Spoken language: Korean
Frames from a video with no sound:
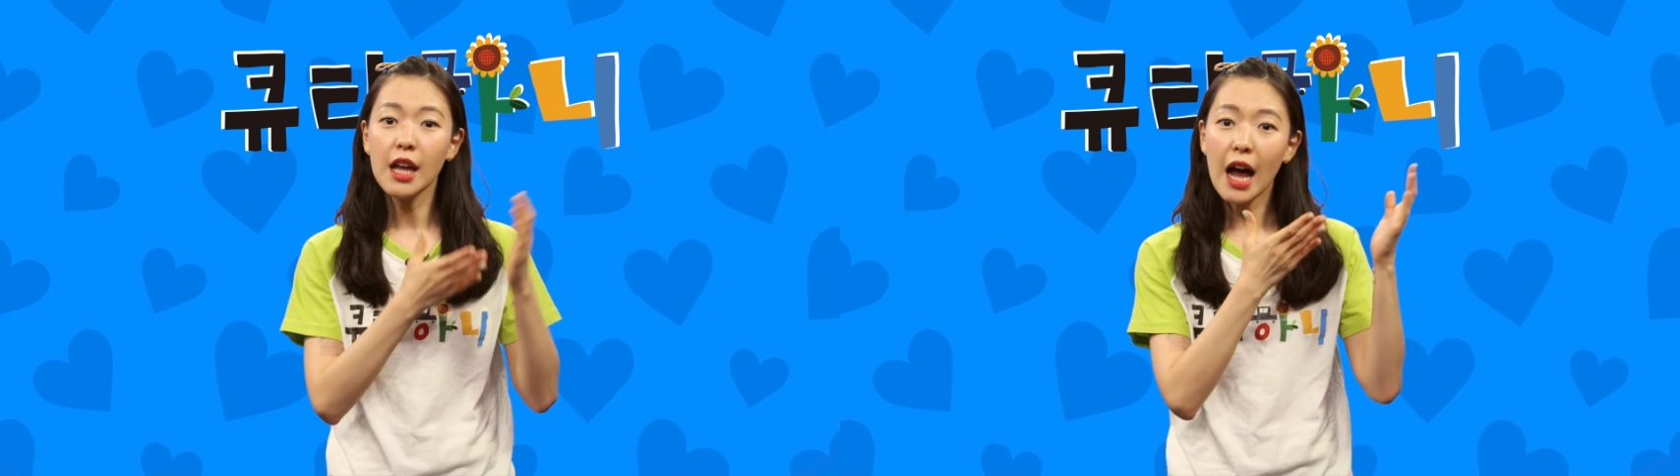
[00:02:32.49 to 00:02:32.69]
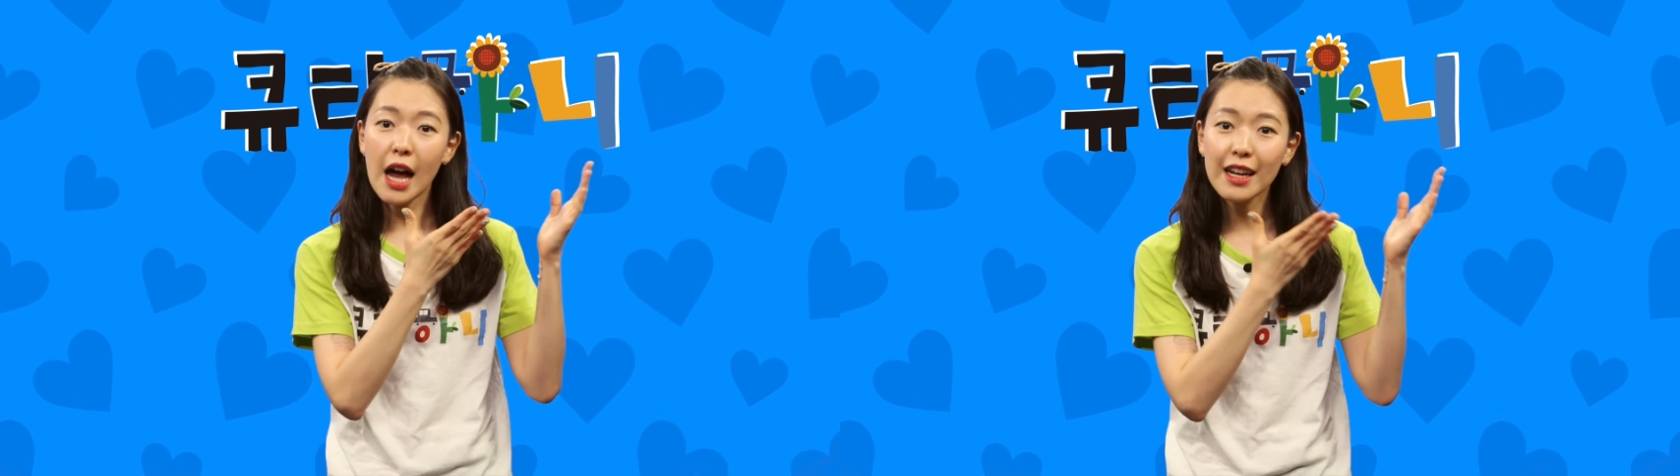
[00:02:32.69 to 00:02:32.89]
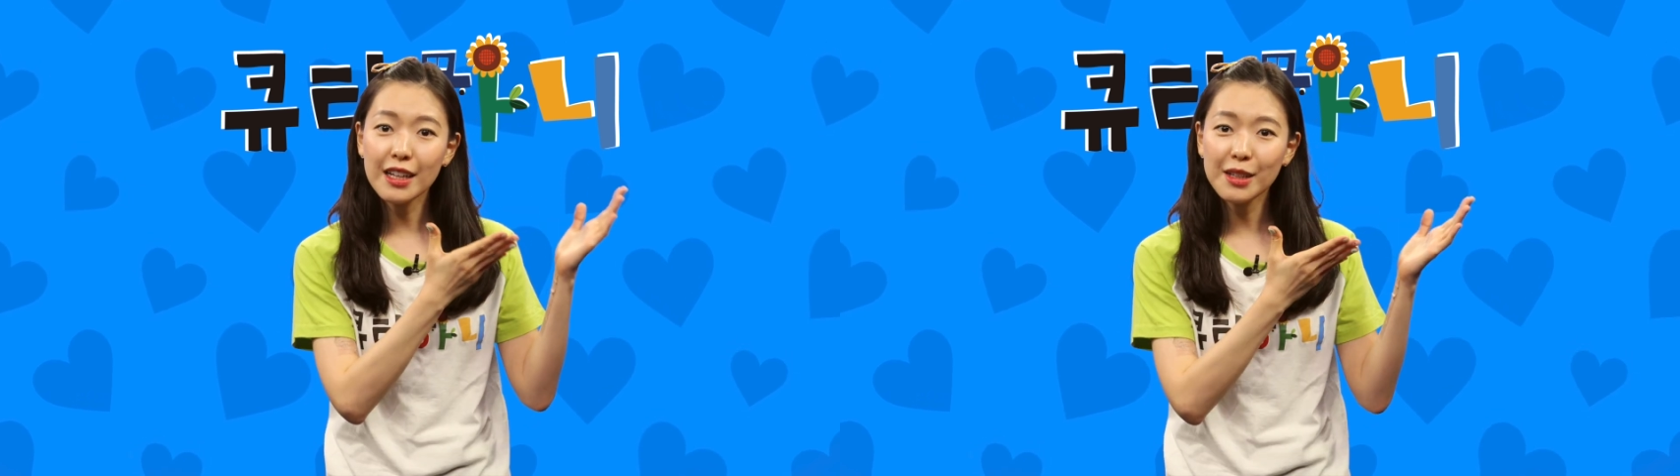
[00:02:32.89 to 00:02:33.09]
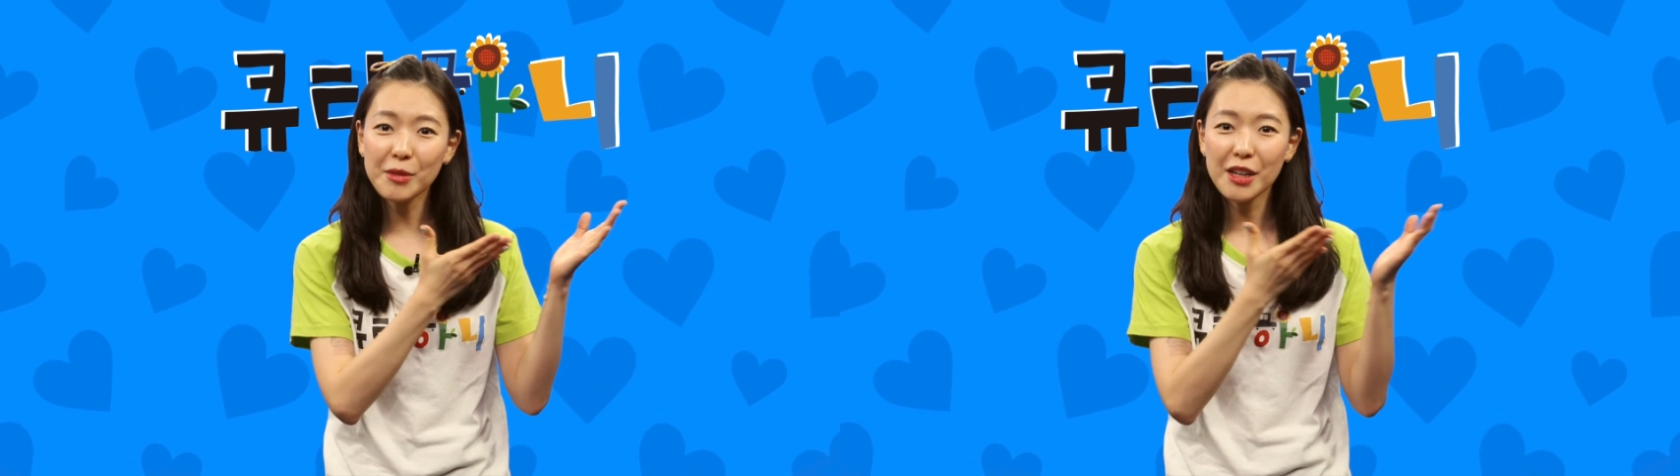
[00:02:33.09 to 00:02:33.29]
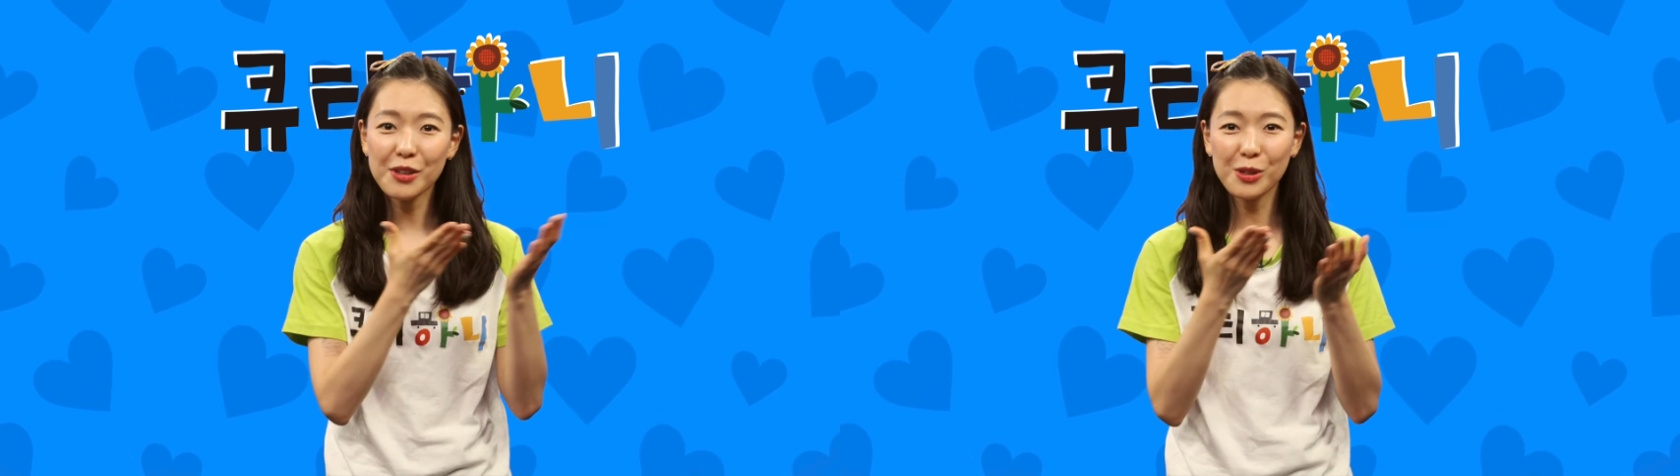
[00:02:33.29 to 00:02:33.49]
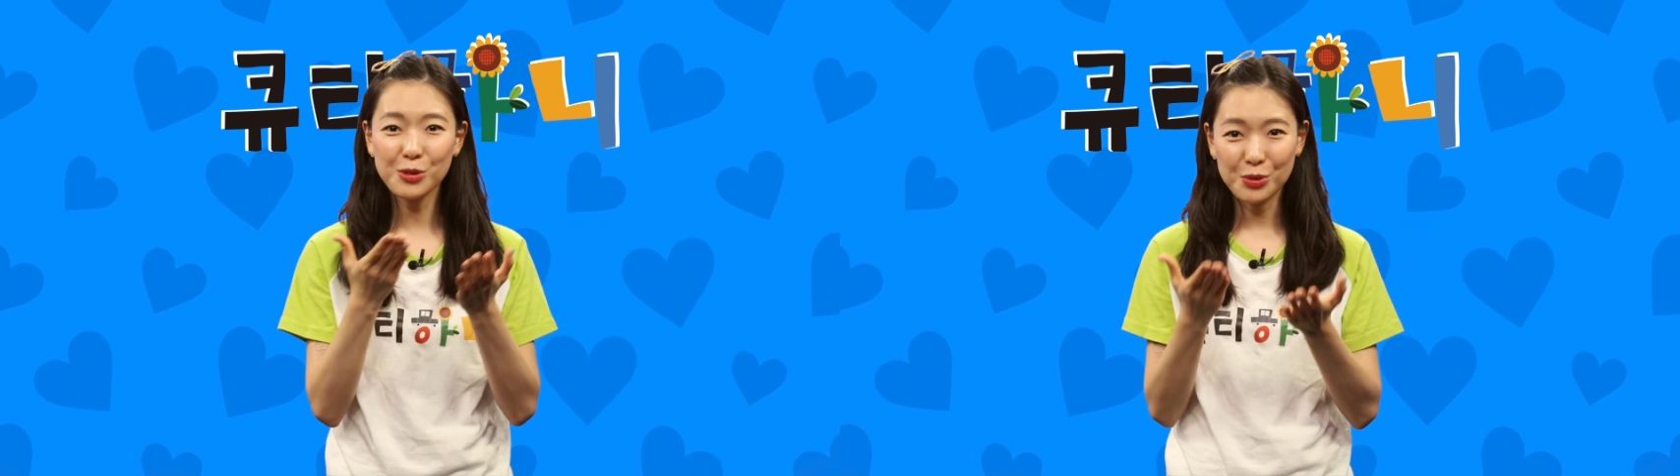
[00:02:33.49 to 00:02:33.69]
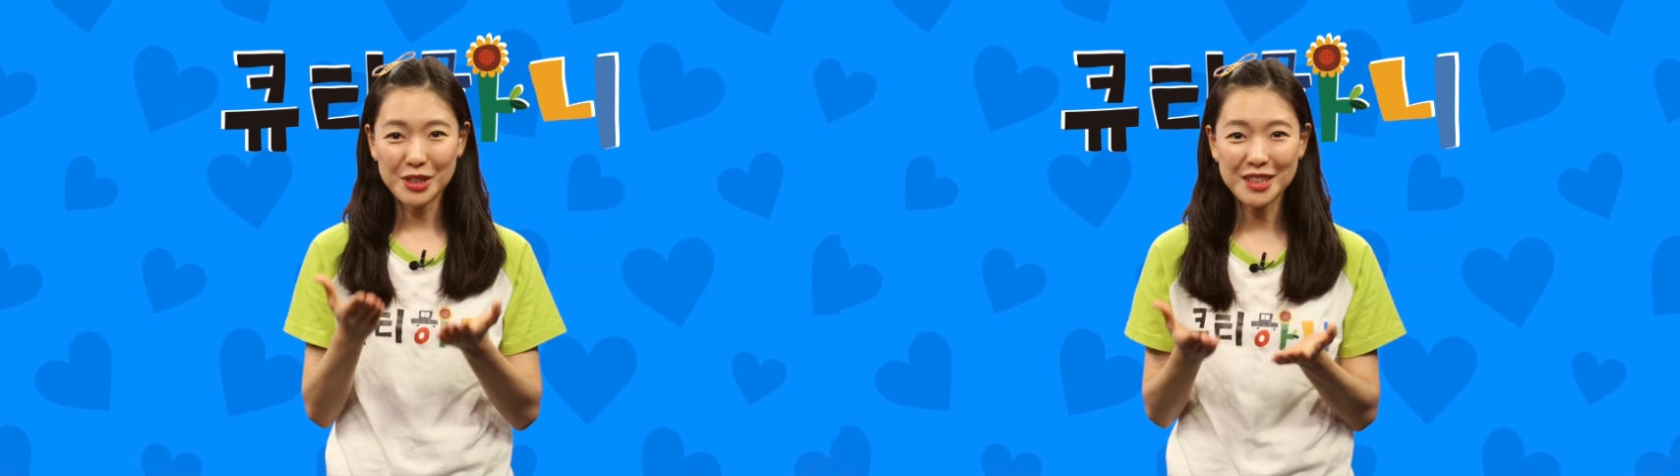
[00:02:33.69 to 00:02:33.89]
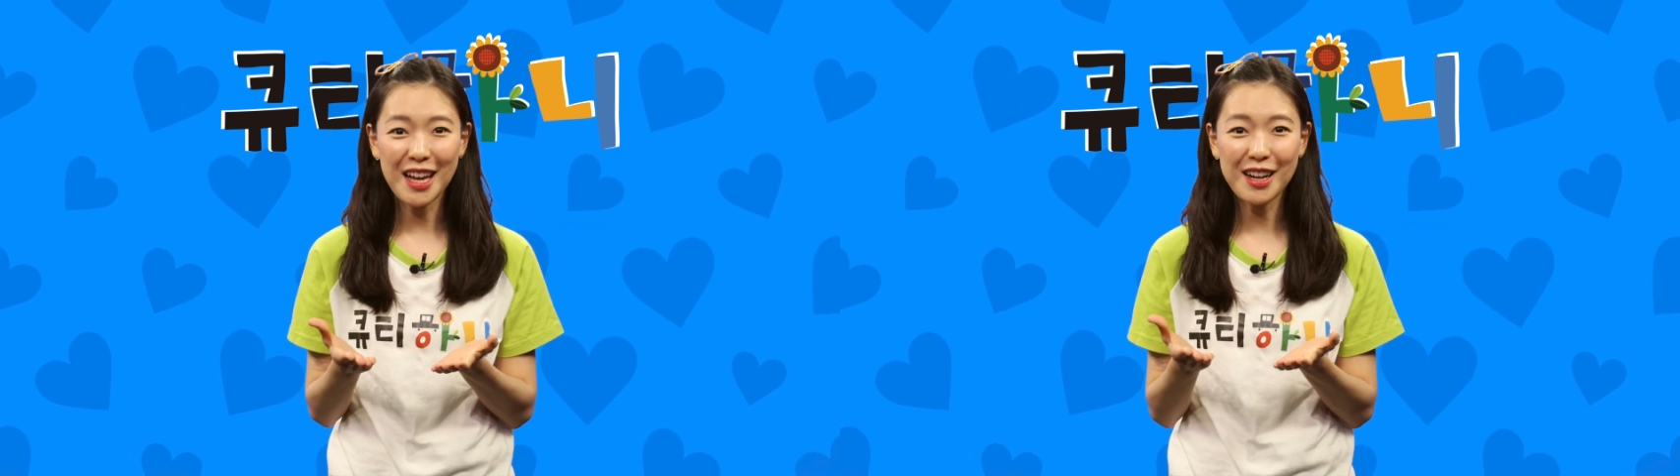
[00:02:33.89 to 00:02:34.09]
하나님께서
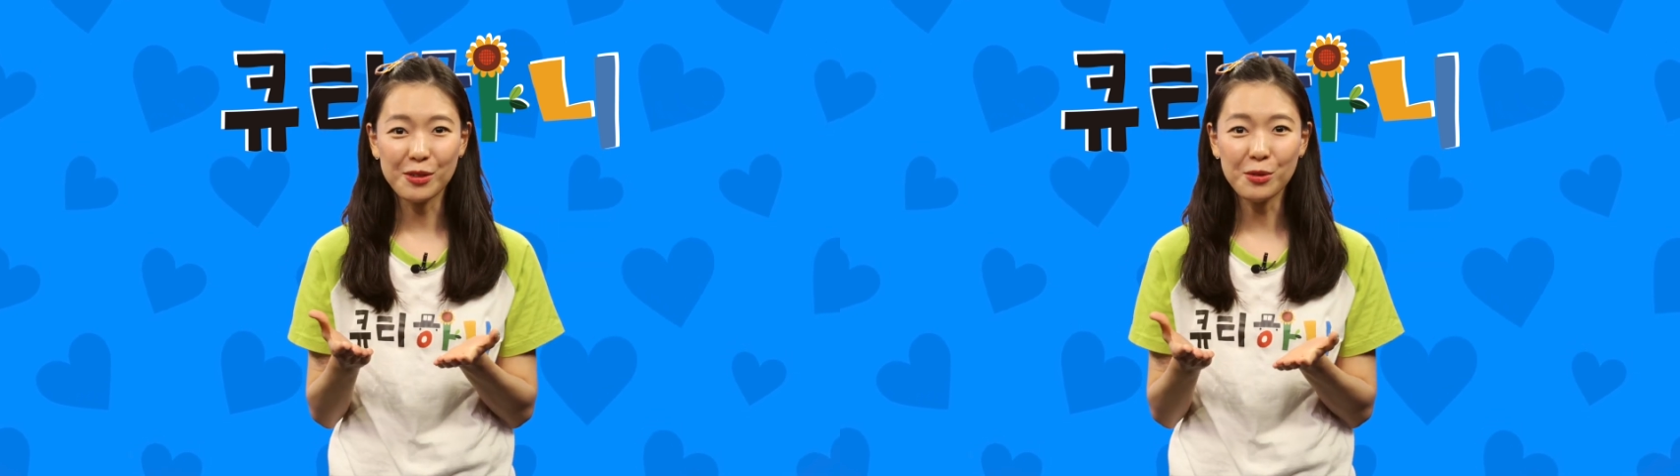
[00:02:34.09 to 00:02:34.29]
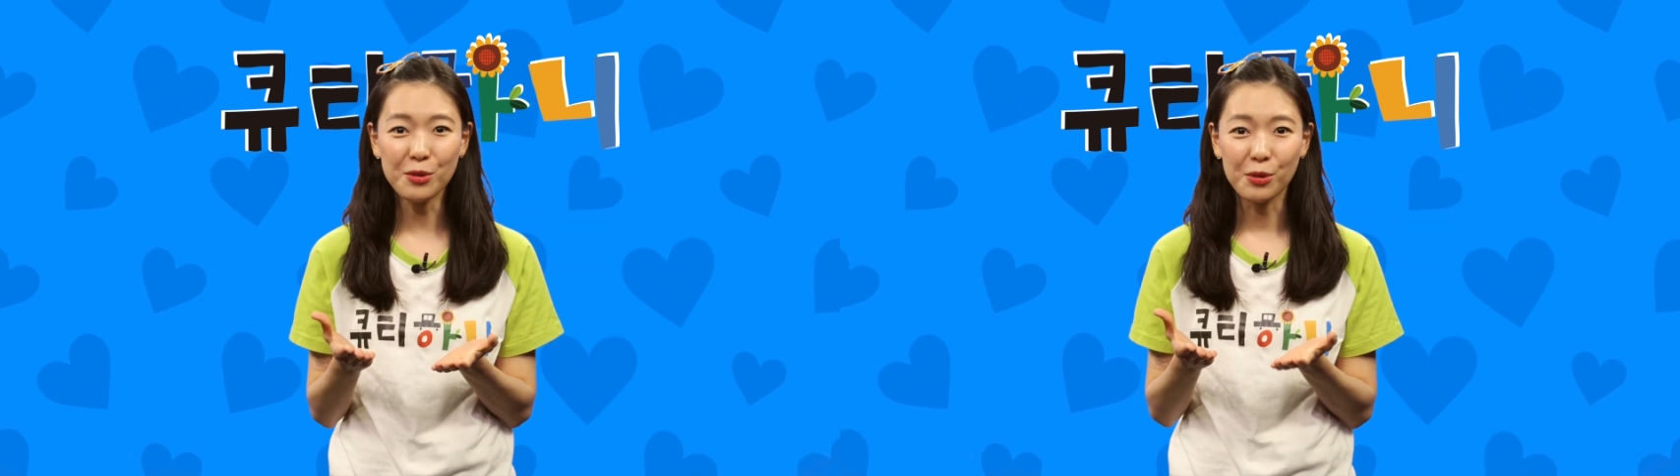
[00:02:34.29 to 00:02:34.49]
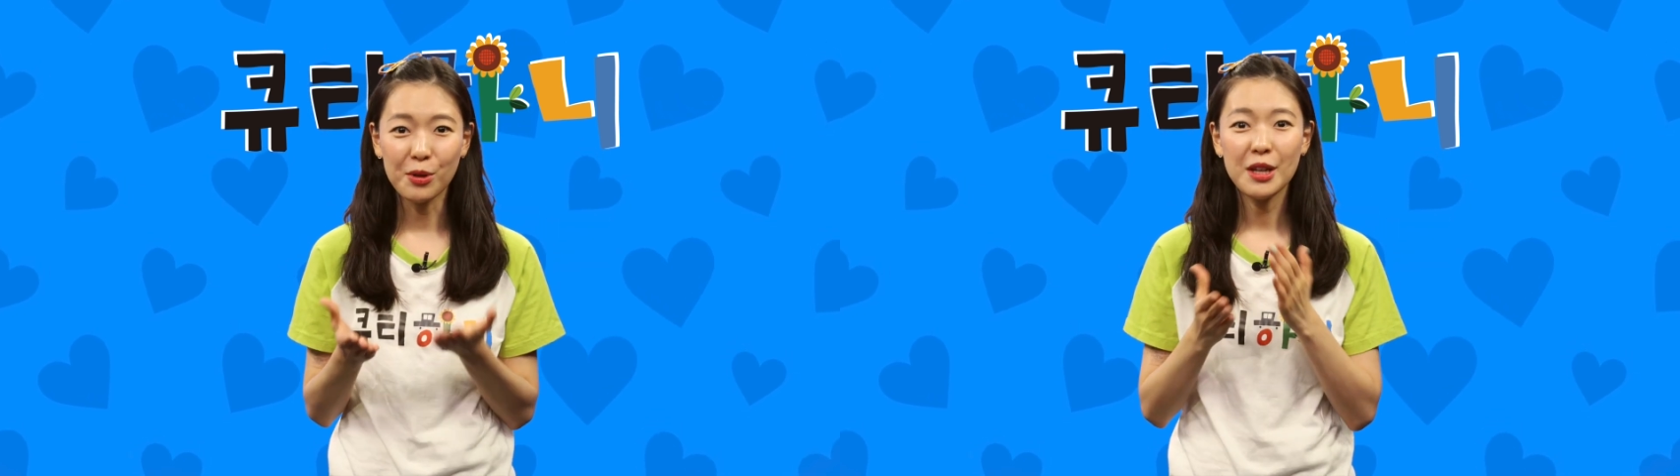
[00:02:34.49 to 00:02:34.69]
주신 땅으로